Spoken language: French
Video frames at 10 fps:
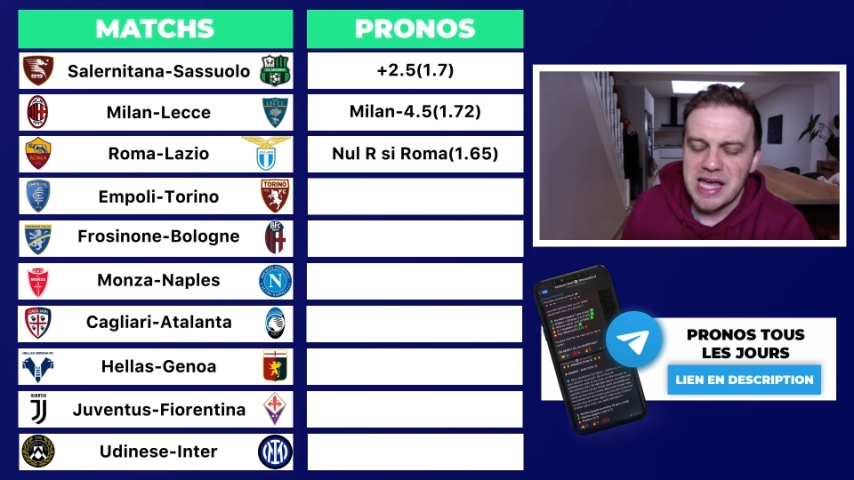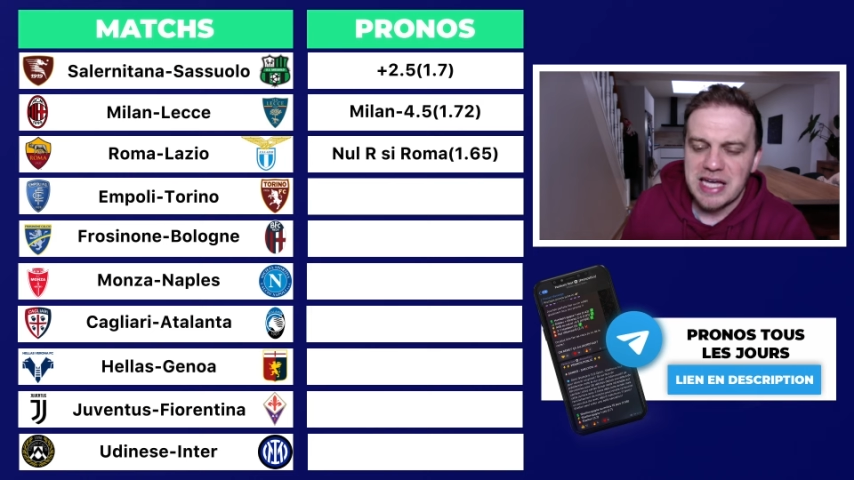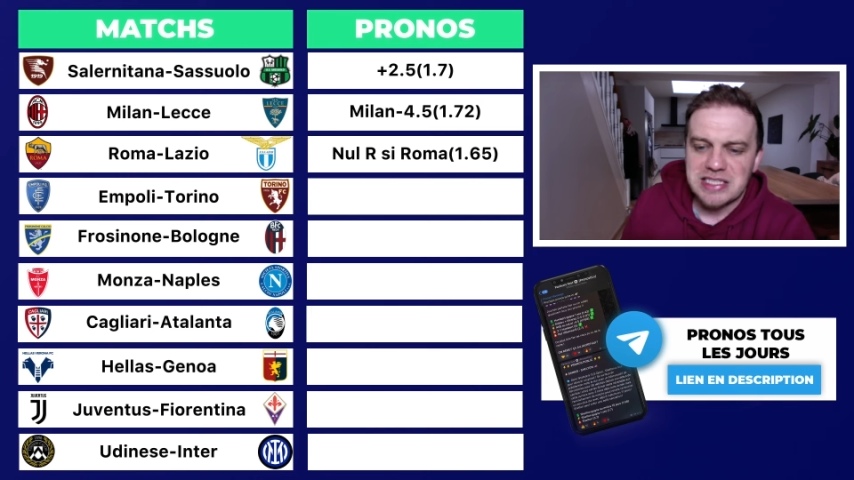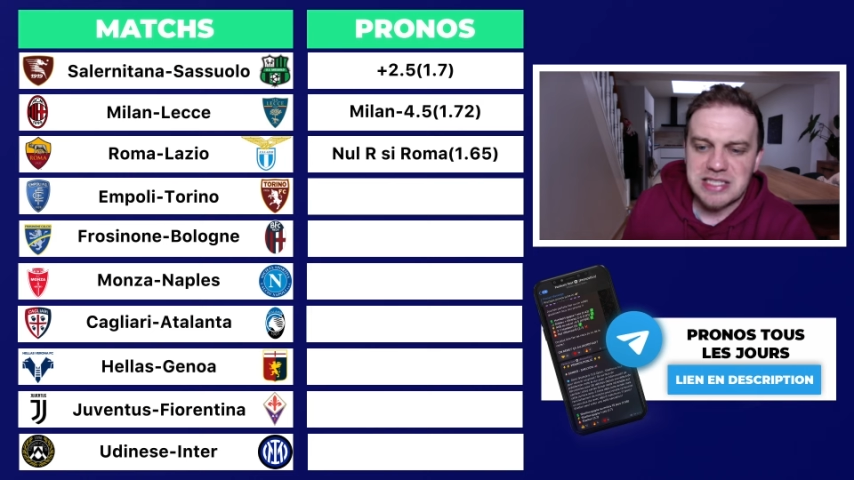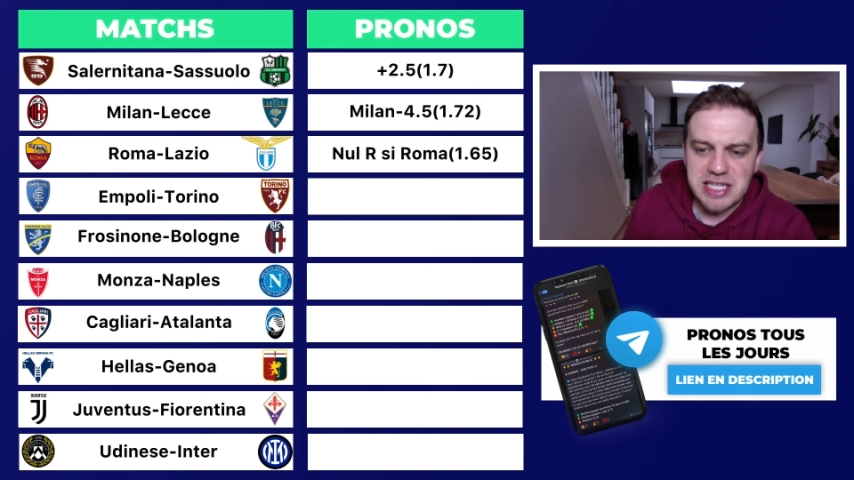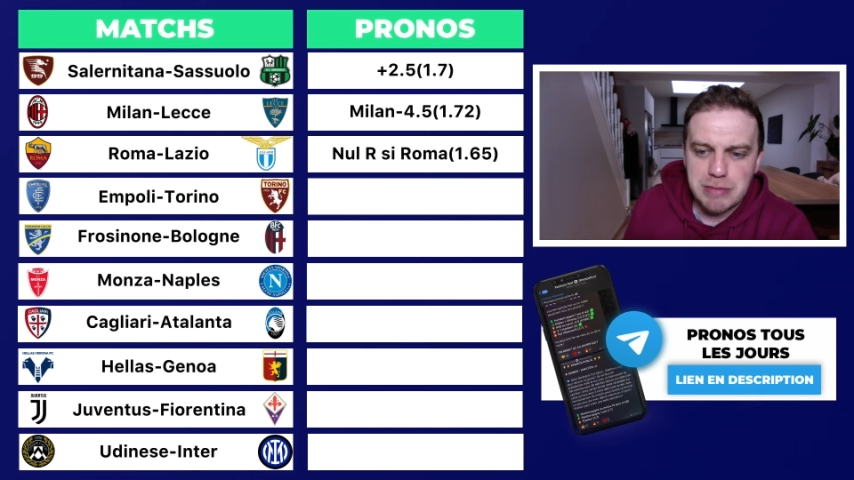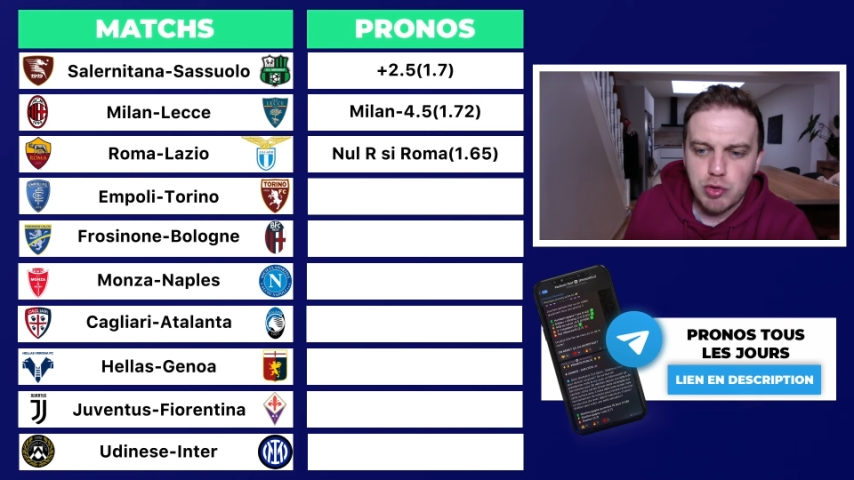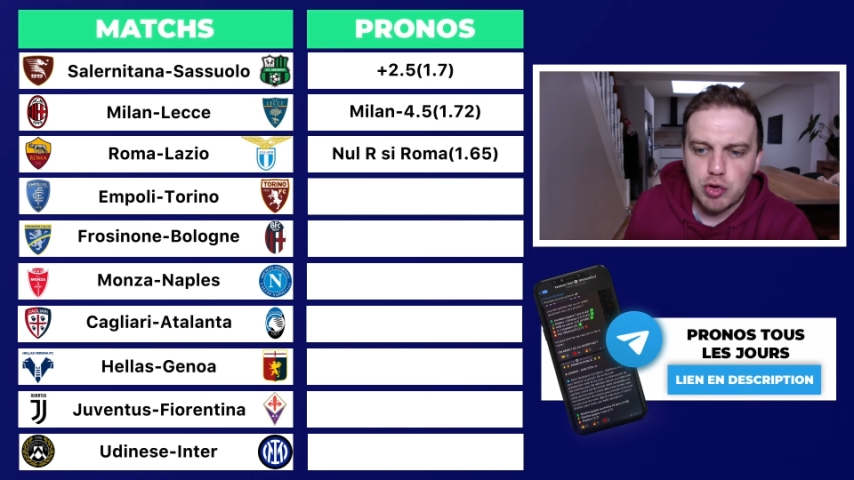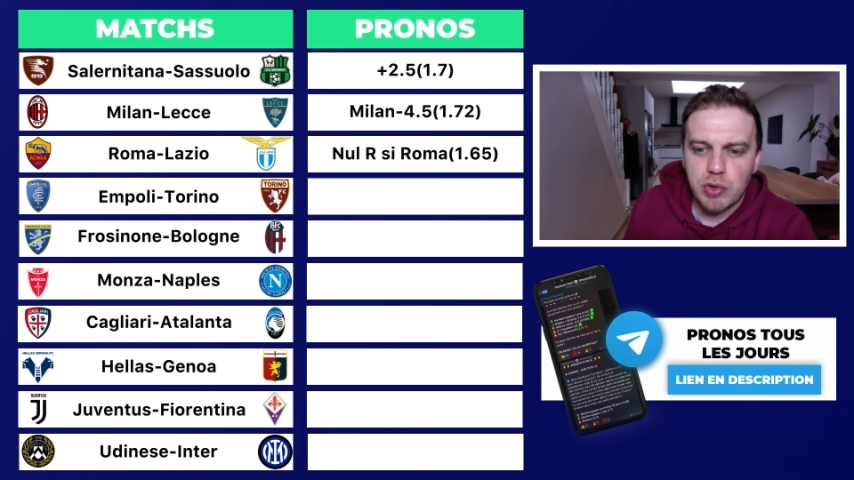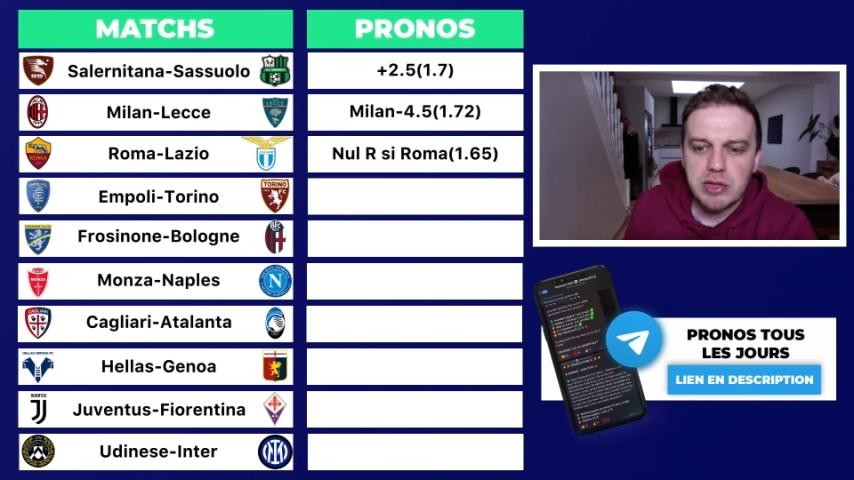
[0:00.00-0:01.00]
cette équipe de
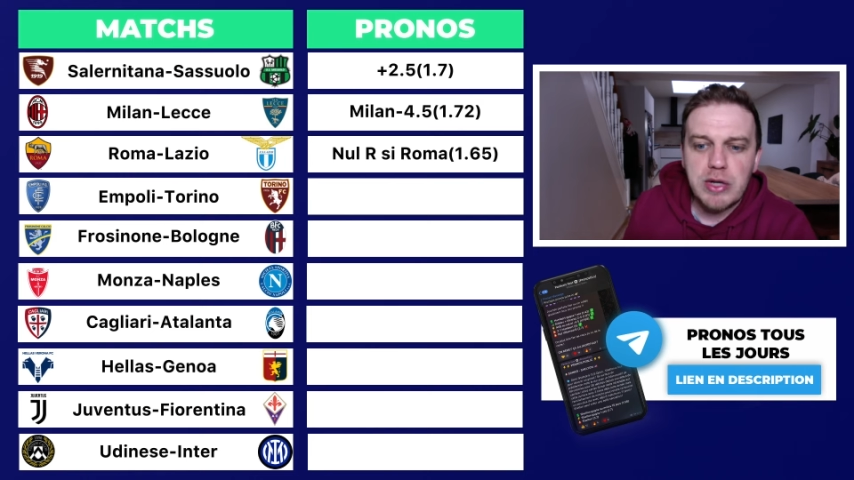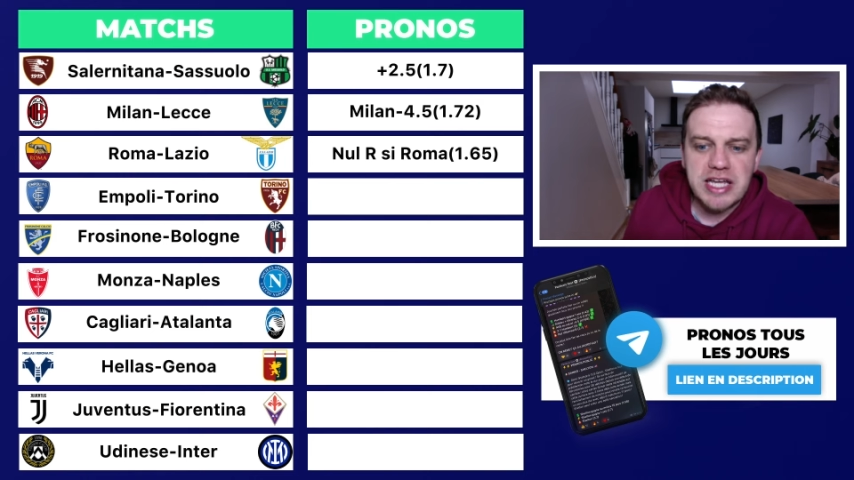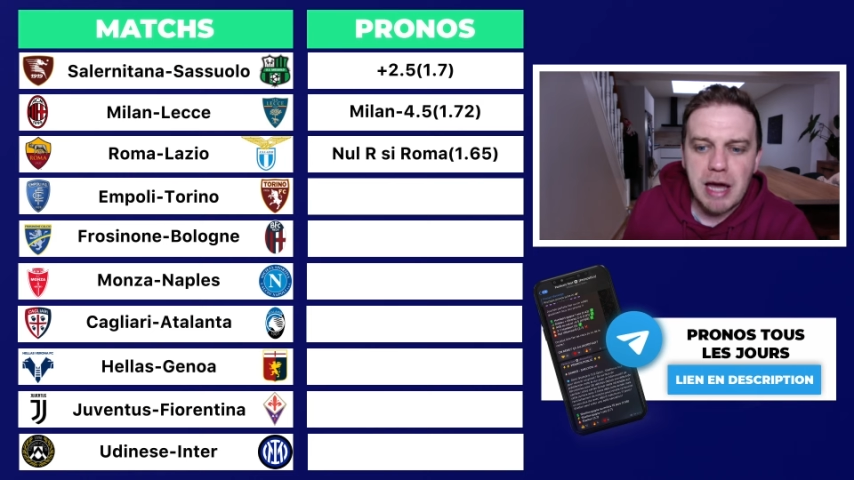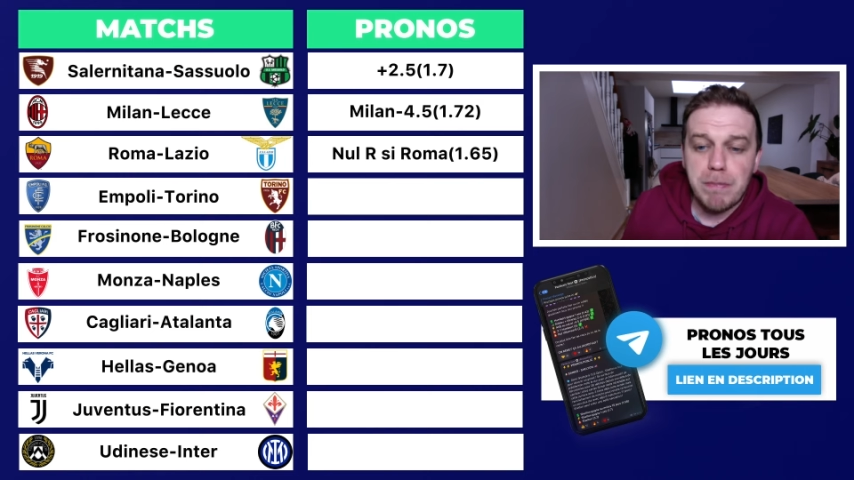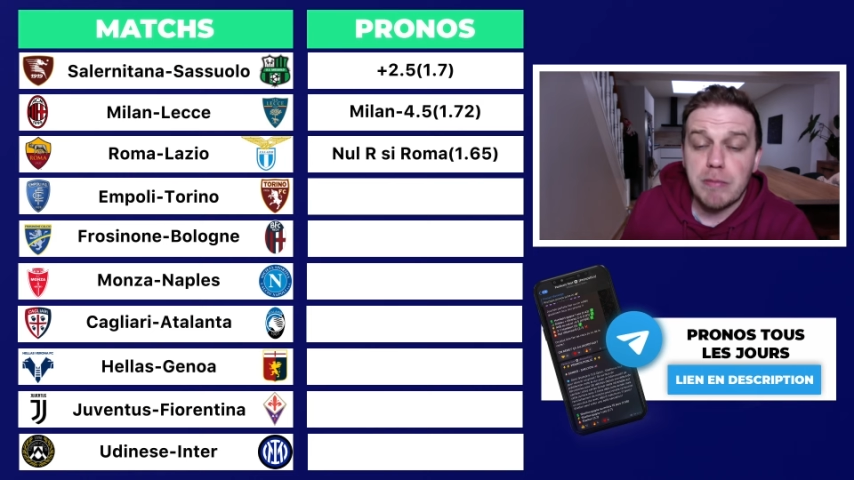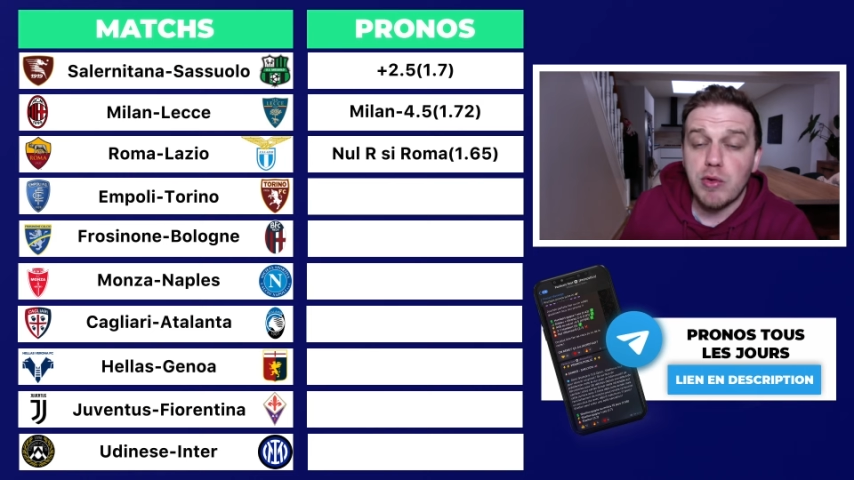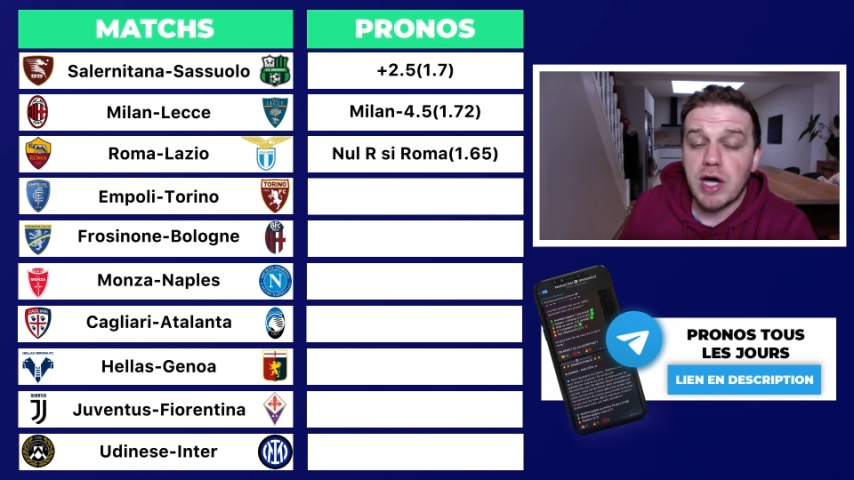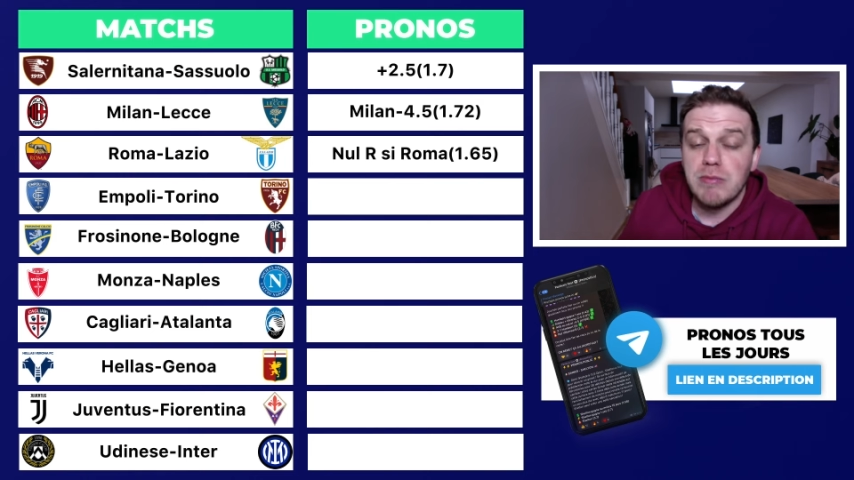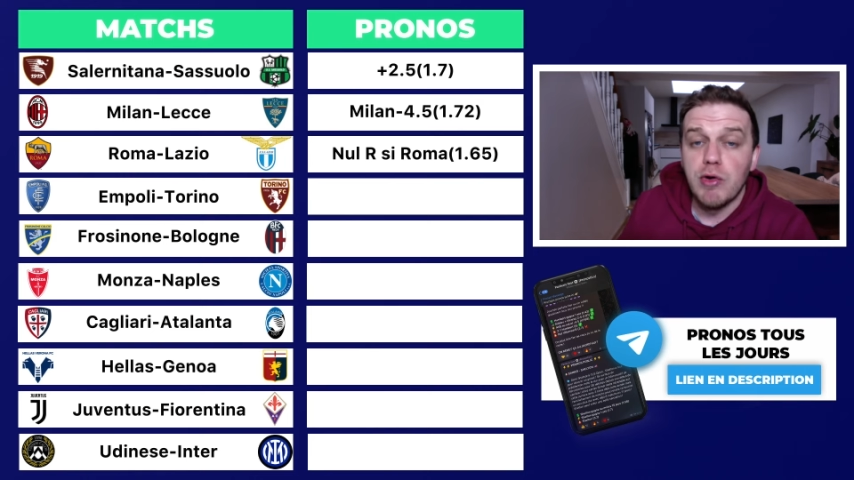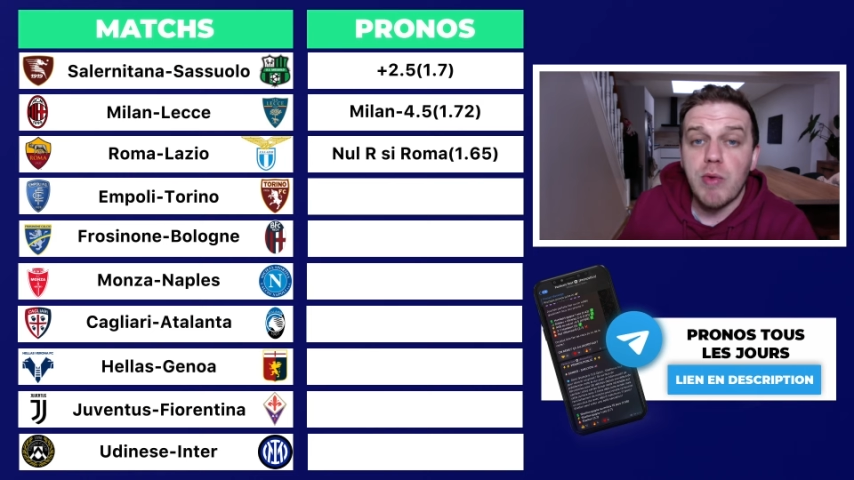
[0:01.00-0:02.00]
Torino, elle est capable de
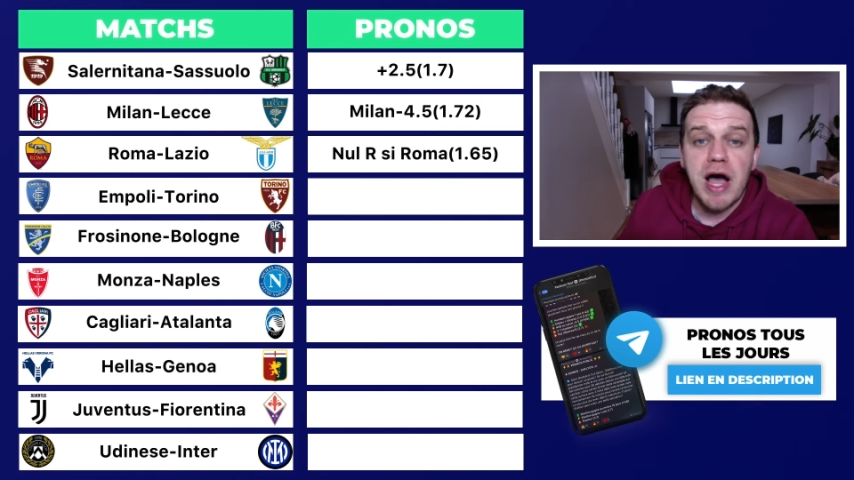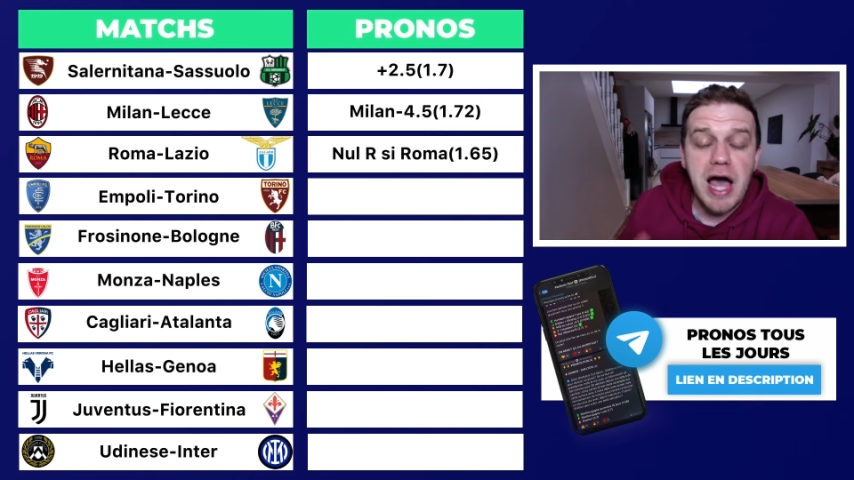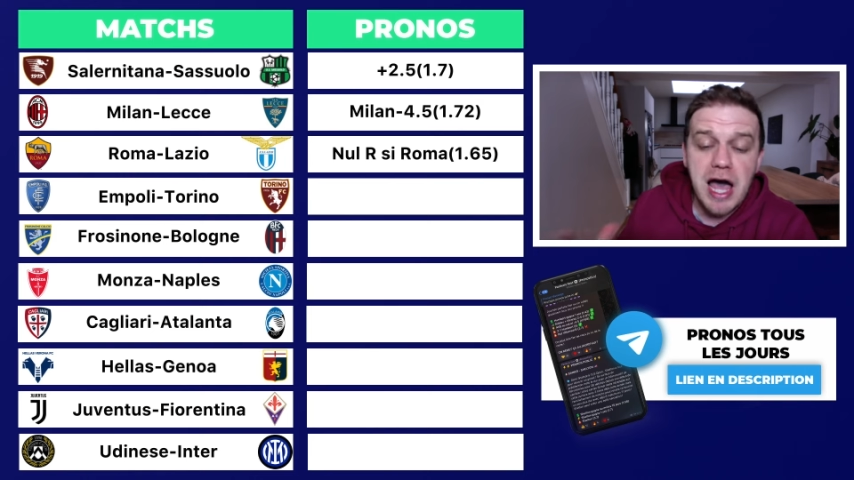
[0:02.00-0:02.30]
ramener au moins